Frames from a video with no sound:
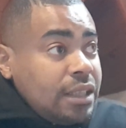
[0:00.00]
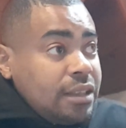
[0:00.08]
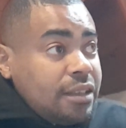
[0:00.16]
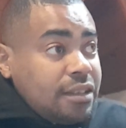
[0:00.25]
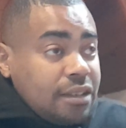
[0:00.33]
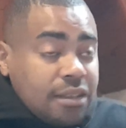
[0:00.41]

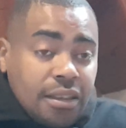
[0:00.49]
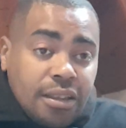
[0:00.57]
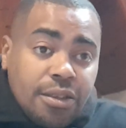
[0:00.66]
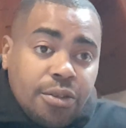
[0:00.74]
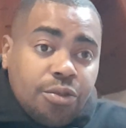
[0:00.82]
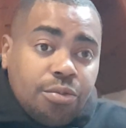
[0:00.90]
ils
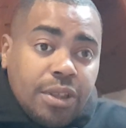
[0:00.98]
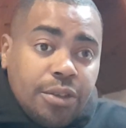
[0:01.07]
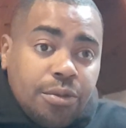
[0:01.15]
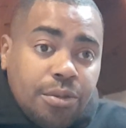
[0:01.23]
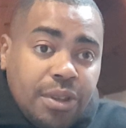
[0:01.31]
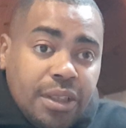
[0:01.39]
étaient euh, tous les
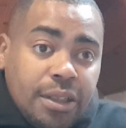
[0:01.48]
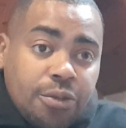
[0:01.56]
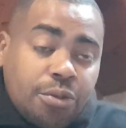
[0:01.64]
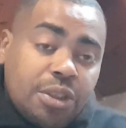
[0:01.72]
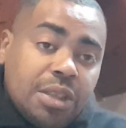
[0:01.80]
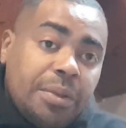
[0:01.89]
deux des,
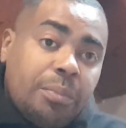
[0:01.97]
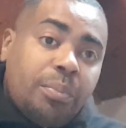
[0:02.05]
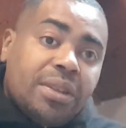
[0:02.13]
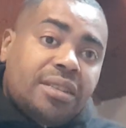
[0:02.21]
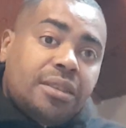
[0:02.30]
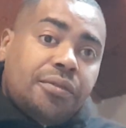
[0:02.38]
entre guillemets,
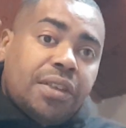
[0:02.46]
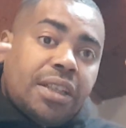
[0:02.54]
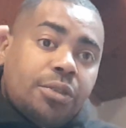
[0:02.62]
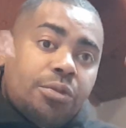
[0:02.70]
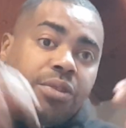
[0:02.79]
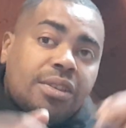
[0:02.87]

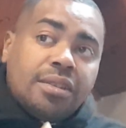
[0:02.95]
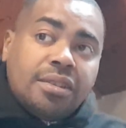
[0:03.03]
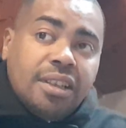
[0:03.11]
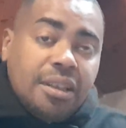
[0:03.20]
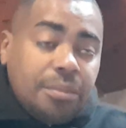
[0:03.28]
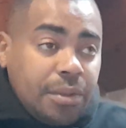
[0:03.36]
pestiférés du
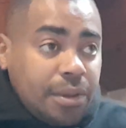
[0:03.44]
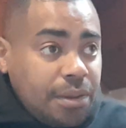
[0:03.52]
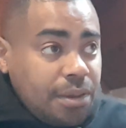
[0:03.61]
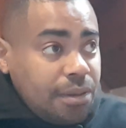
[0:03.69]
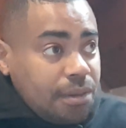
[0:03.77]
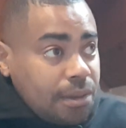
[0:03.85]
système,
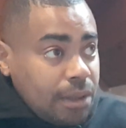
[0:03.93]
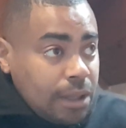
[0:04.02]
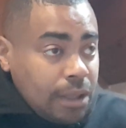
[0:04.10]
euh,